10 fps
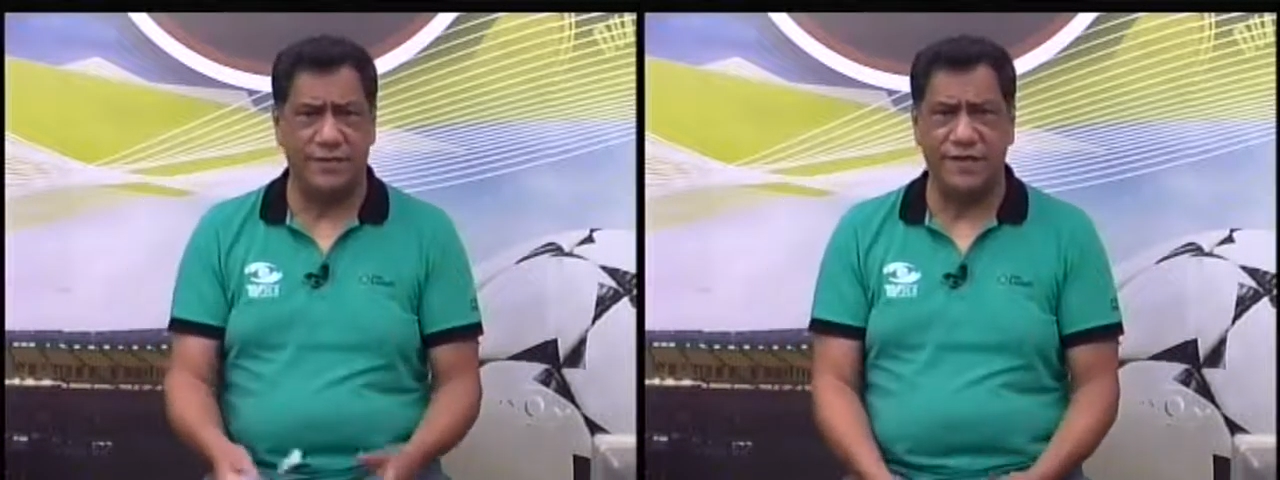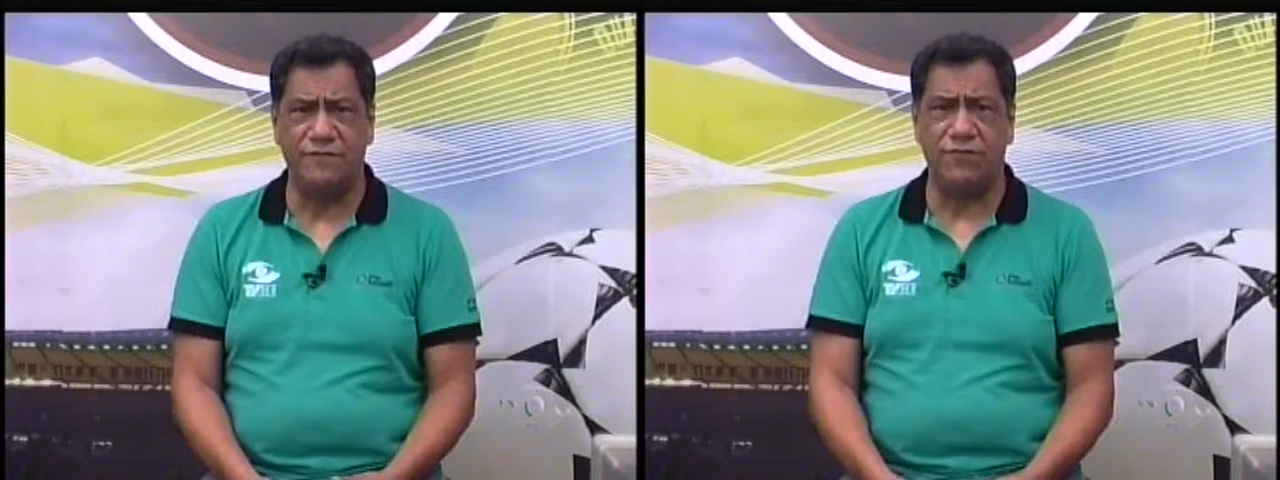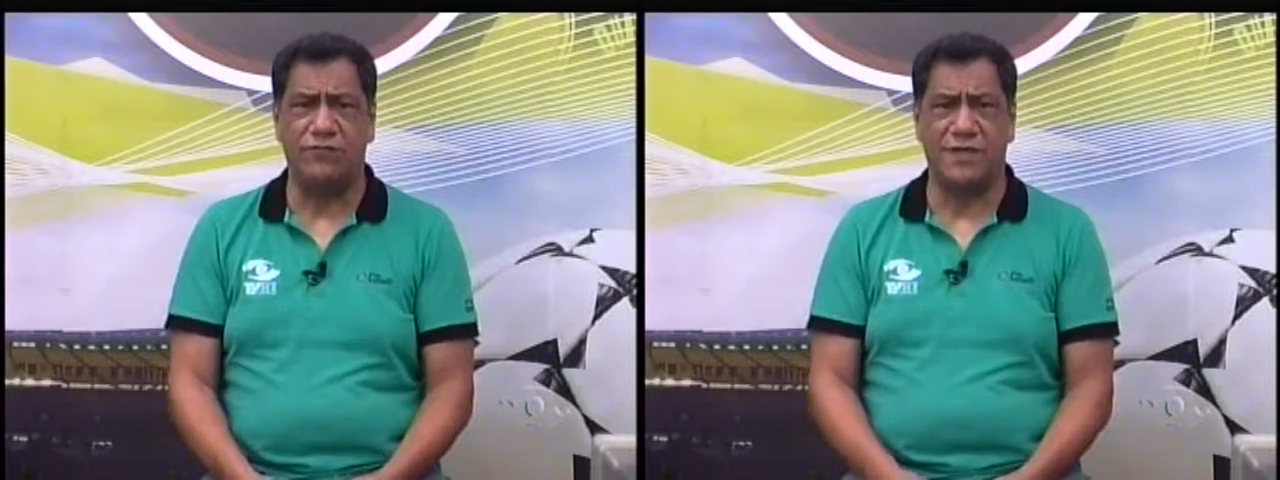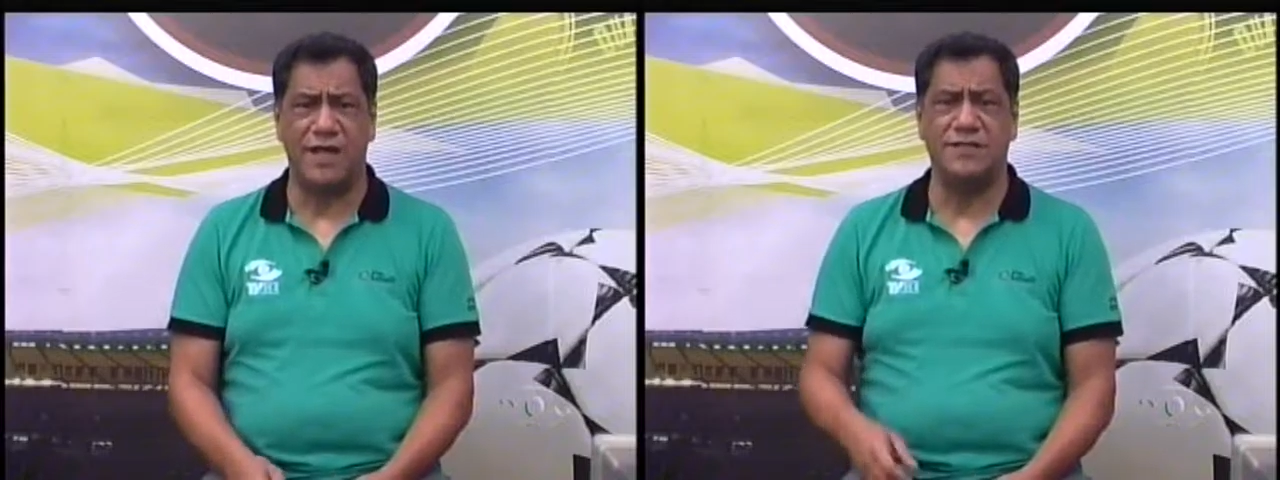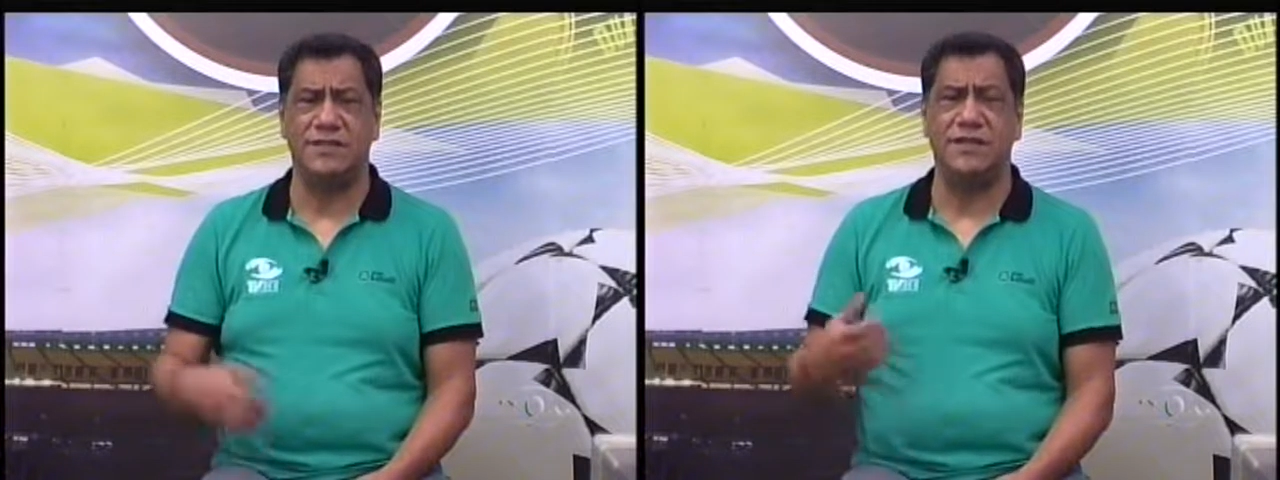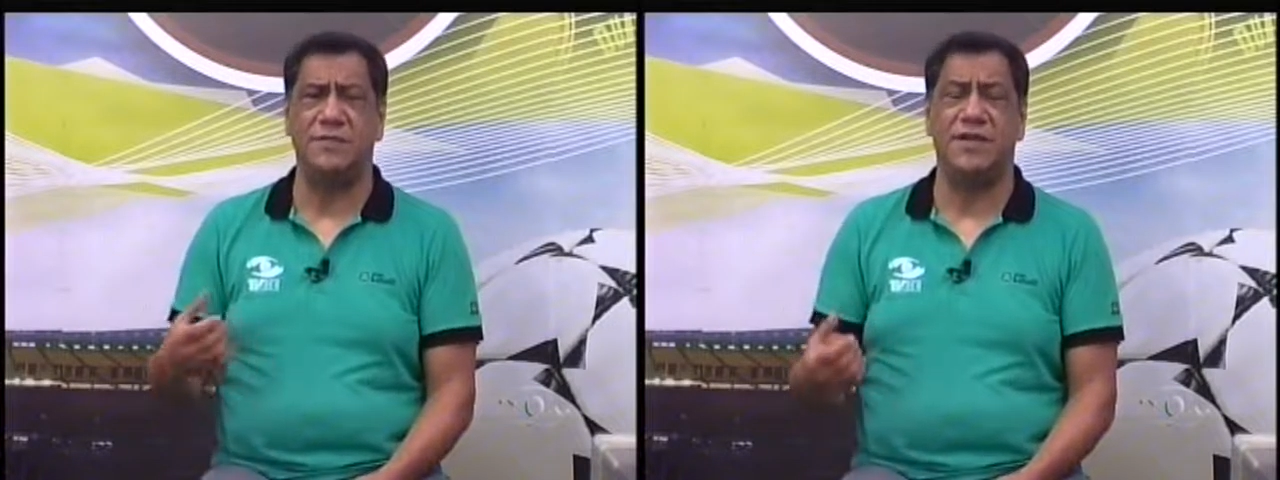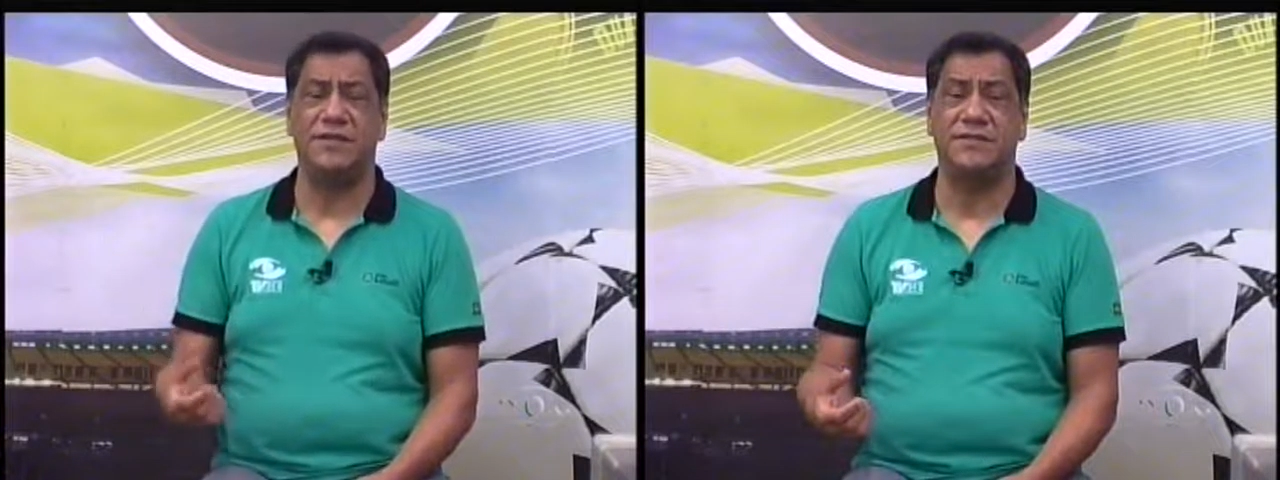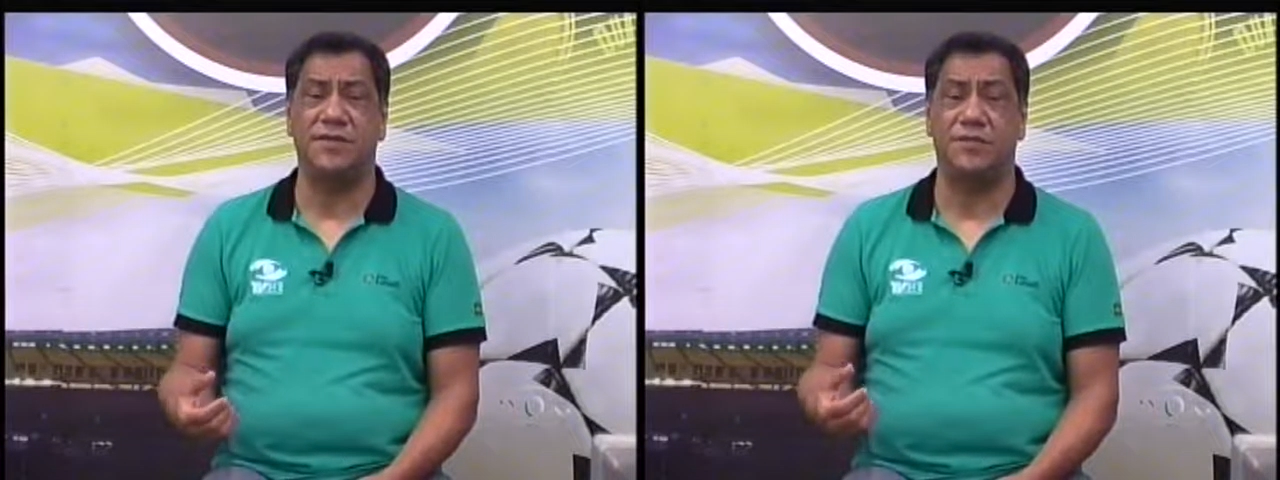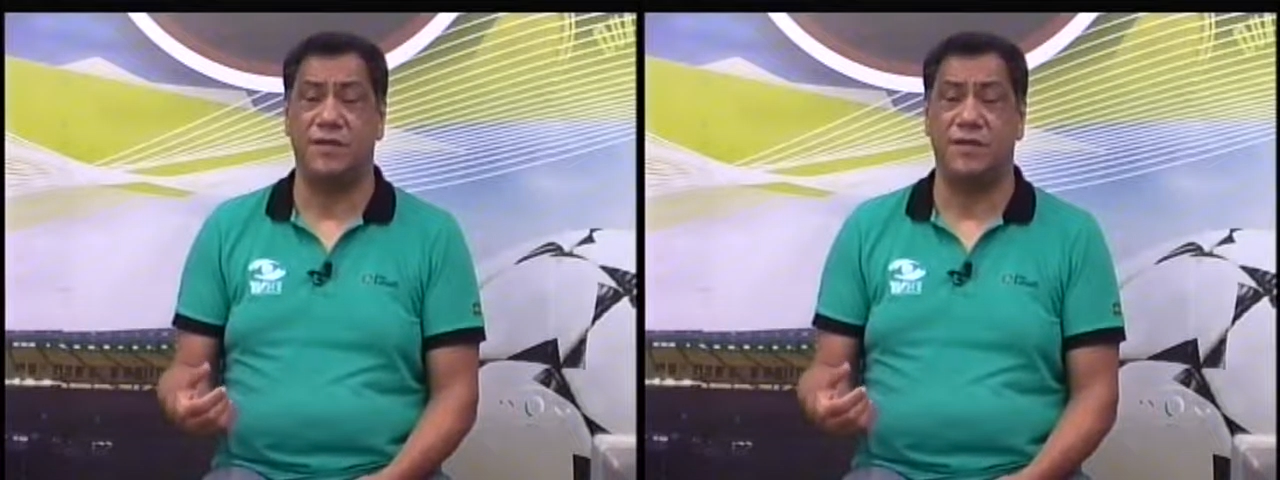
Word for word: tem vontade, determinação,